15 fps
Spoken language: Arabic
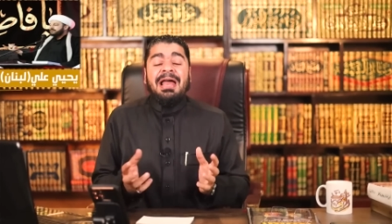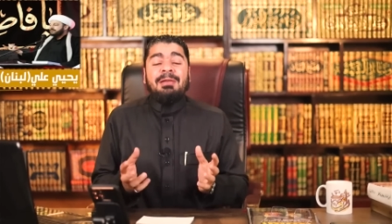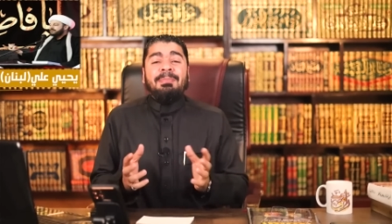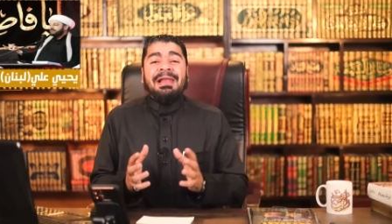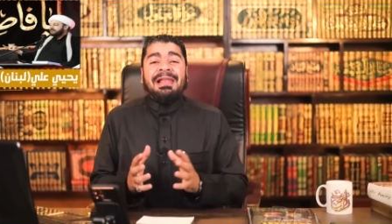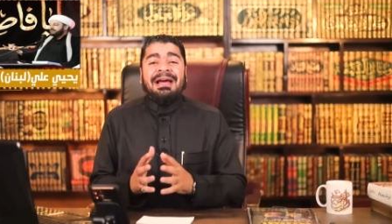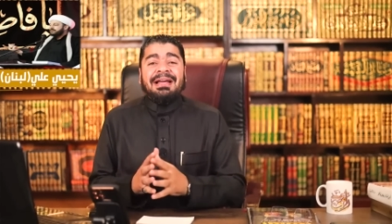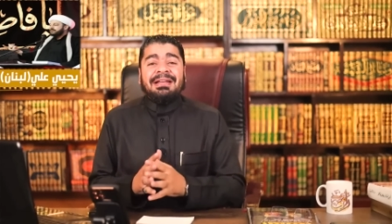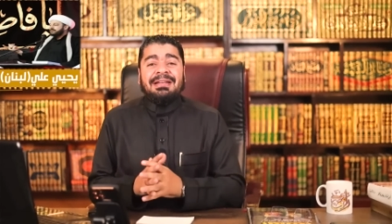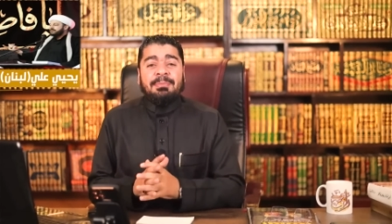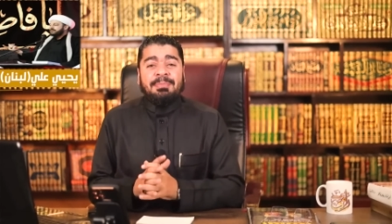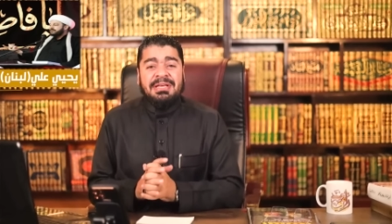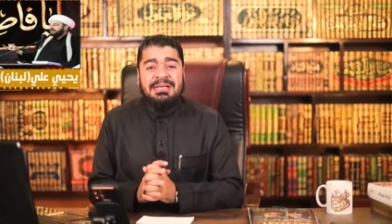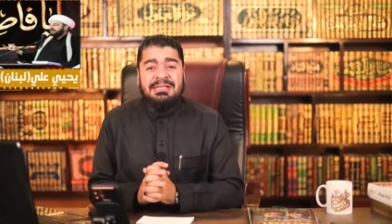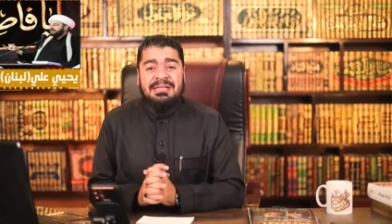هل بلغ
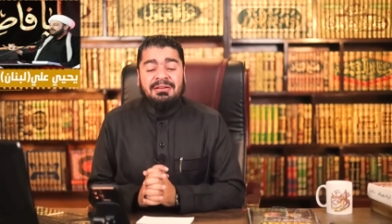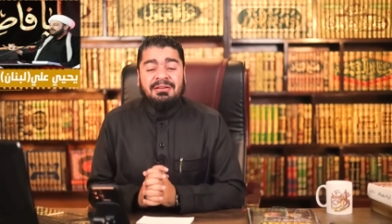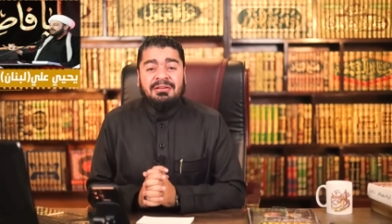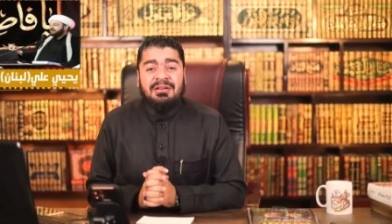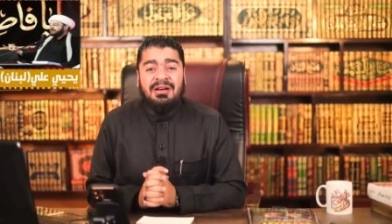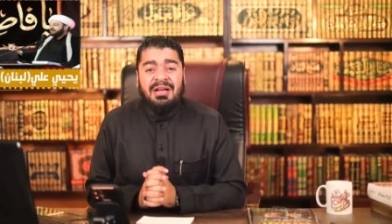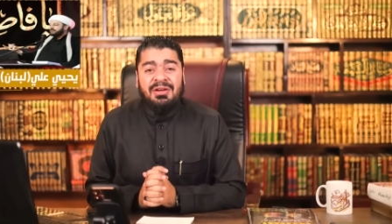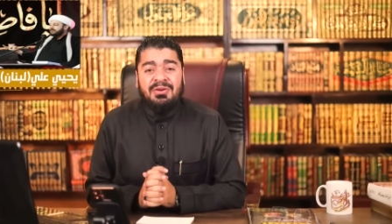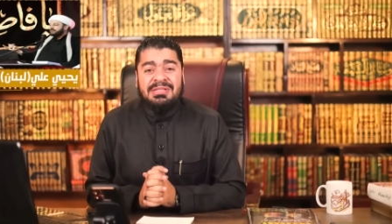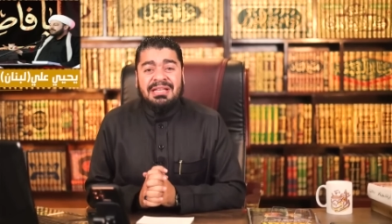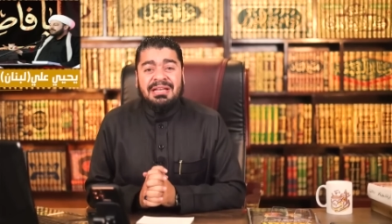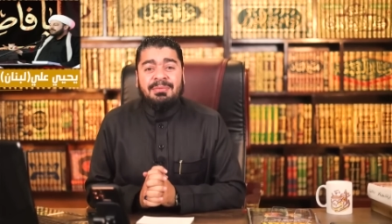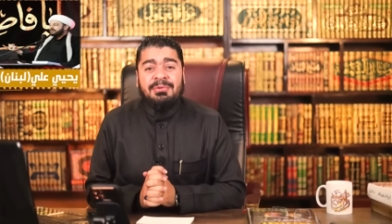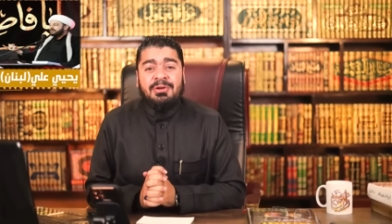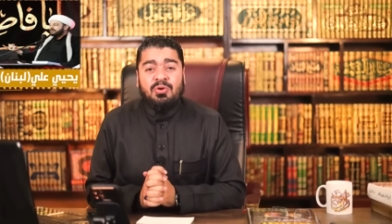النبي صلى الله عليه
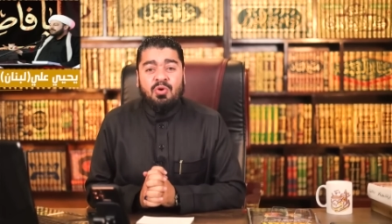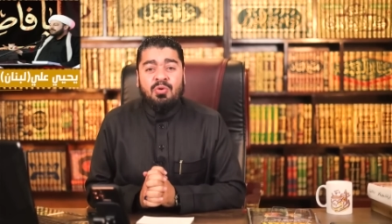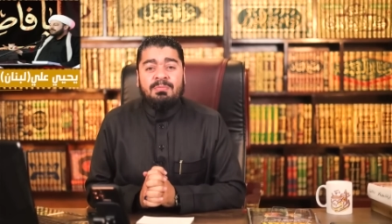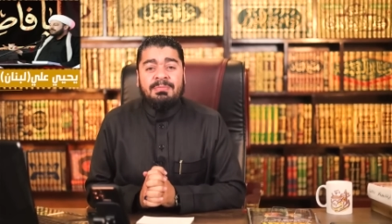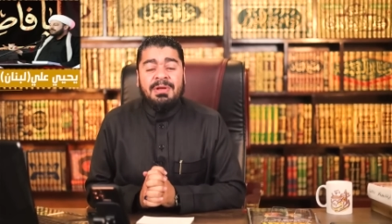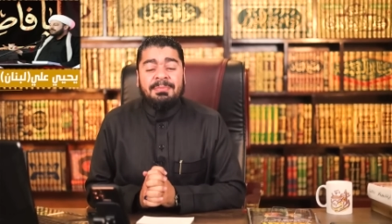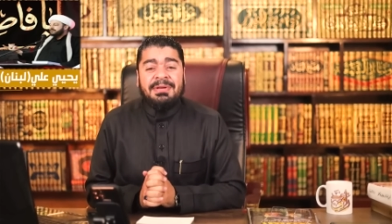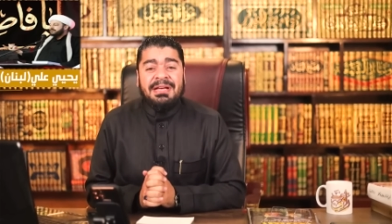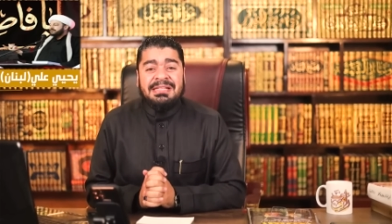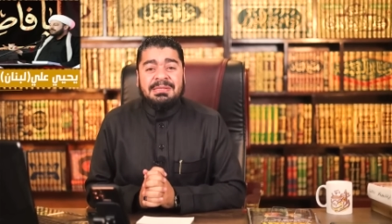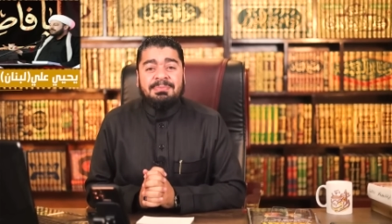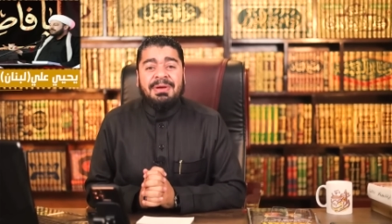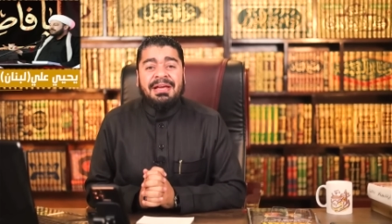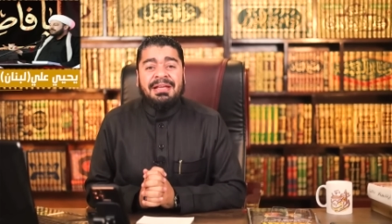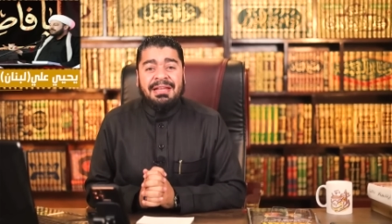وسلم الأمة
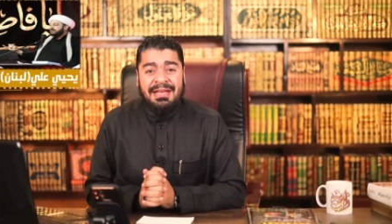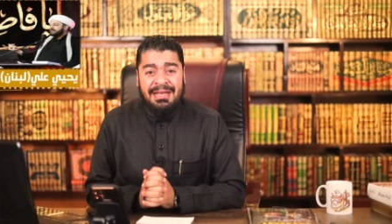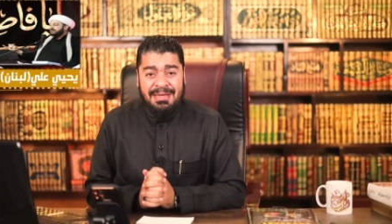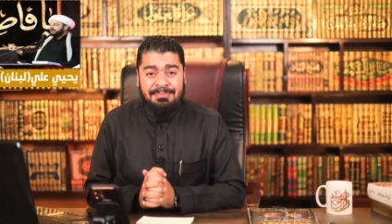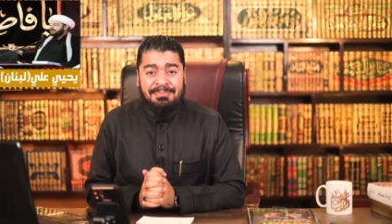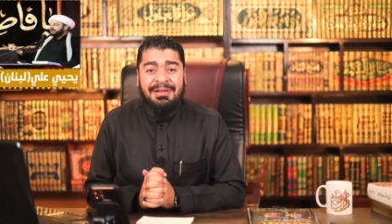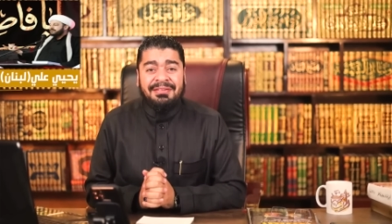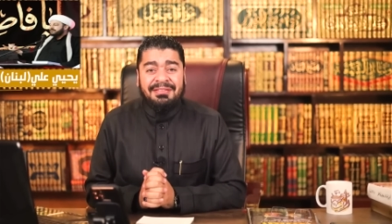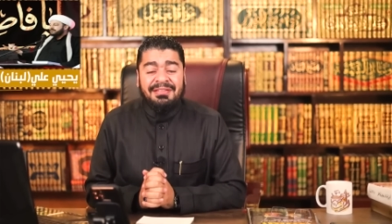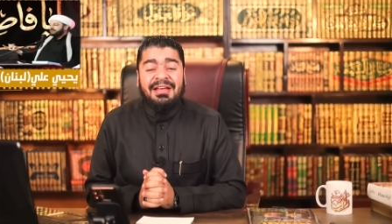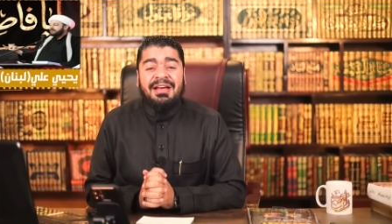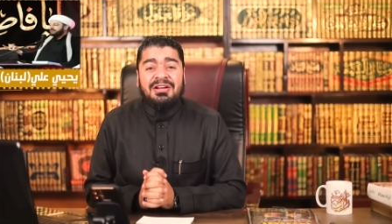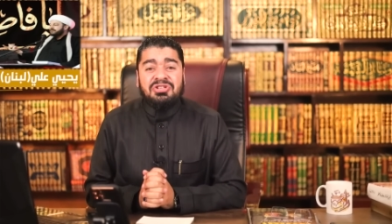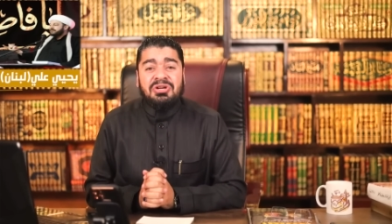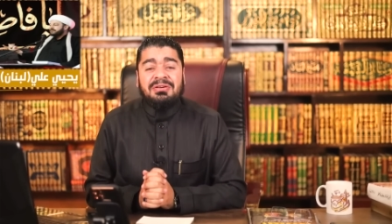بأسماء الأئمة
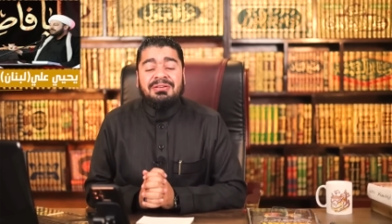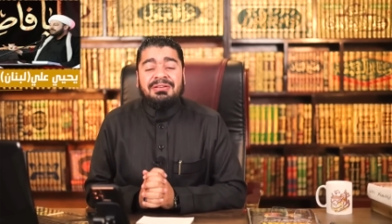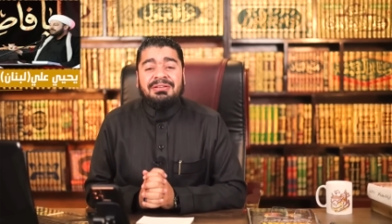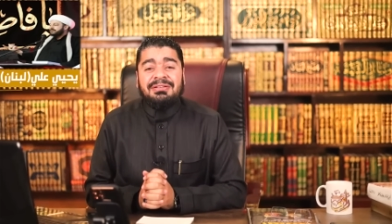الاثني عشر؟